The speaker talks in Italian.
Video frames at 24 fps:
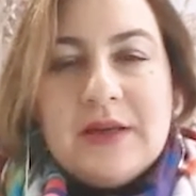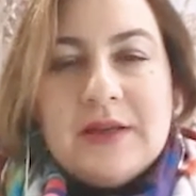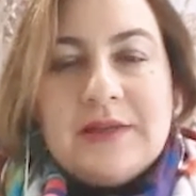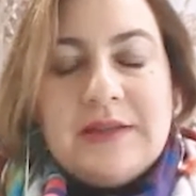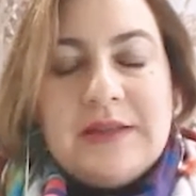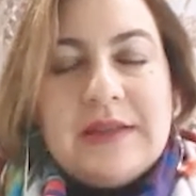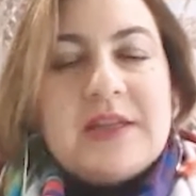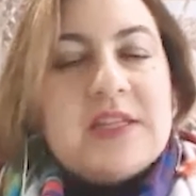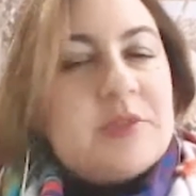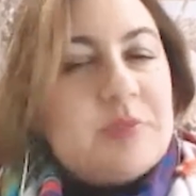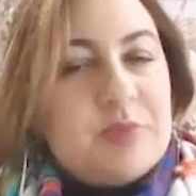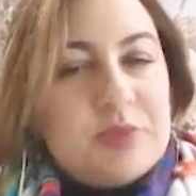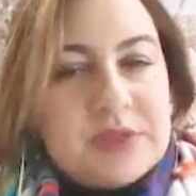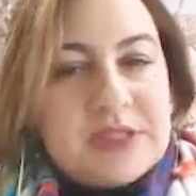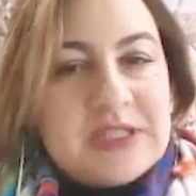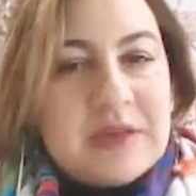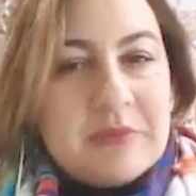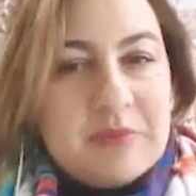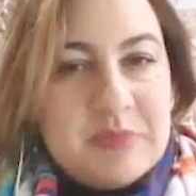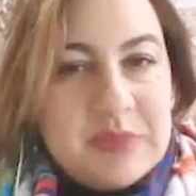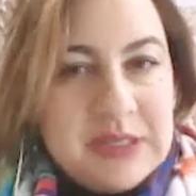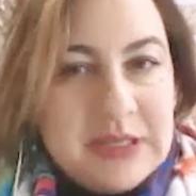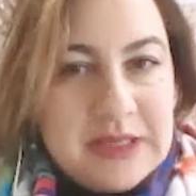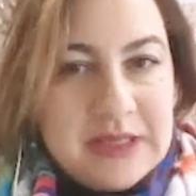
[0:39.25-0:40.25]
di
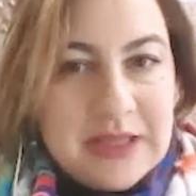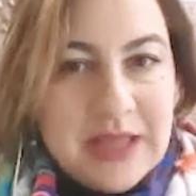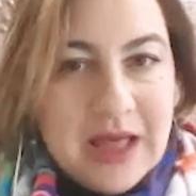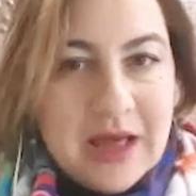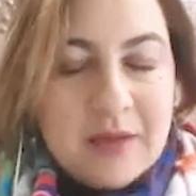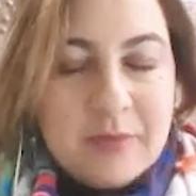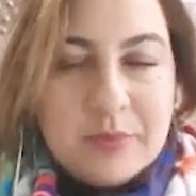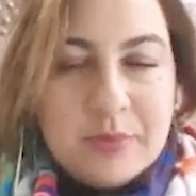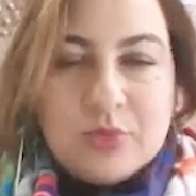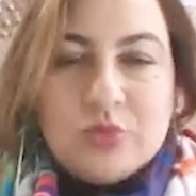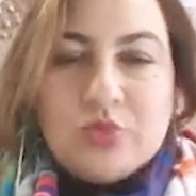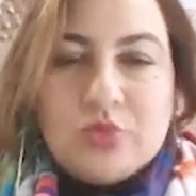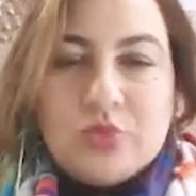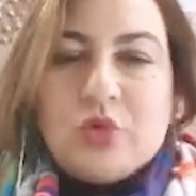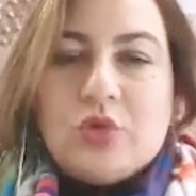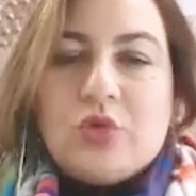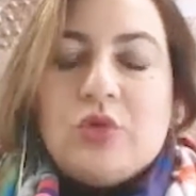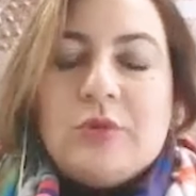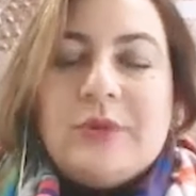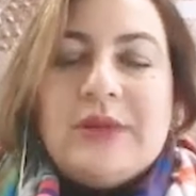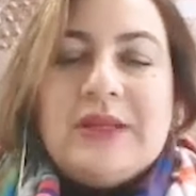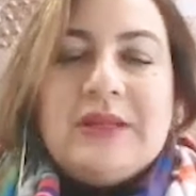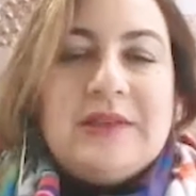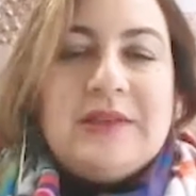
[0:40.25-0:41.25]
responsabilità appunto
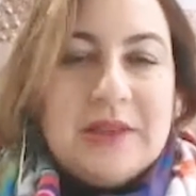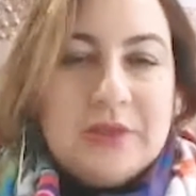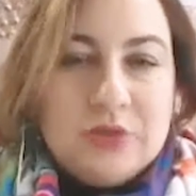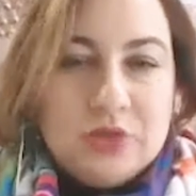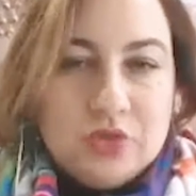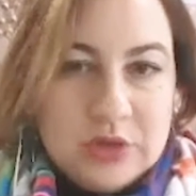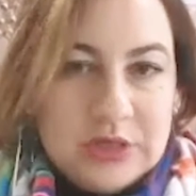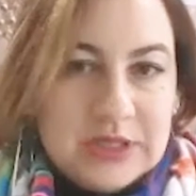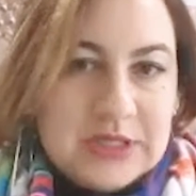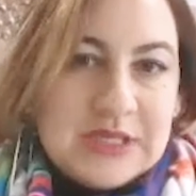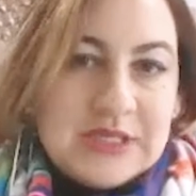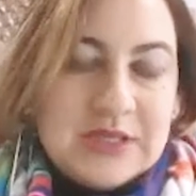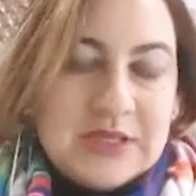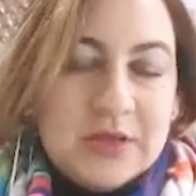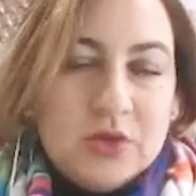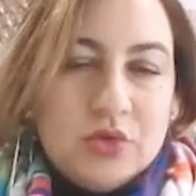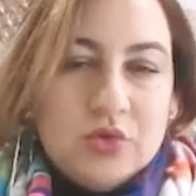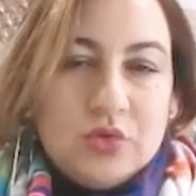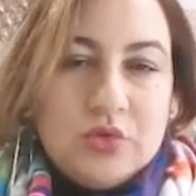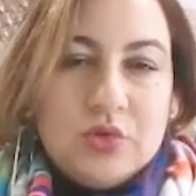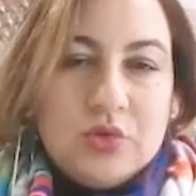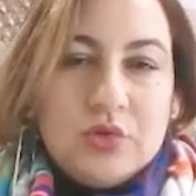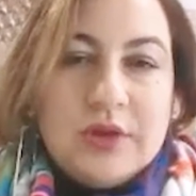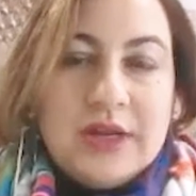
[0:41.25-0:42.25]
come direttore di
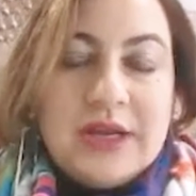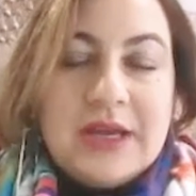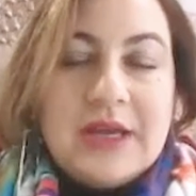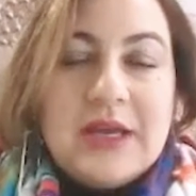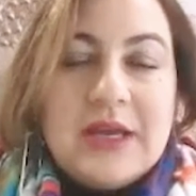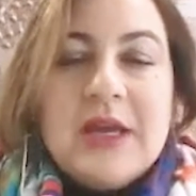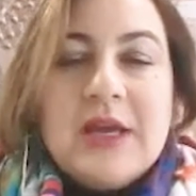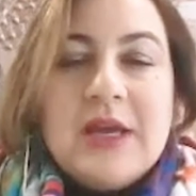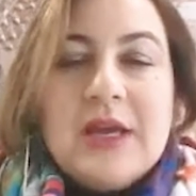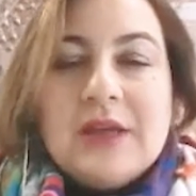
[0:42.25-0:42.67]
settore,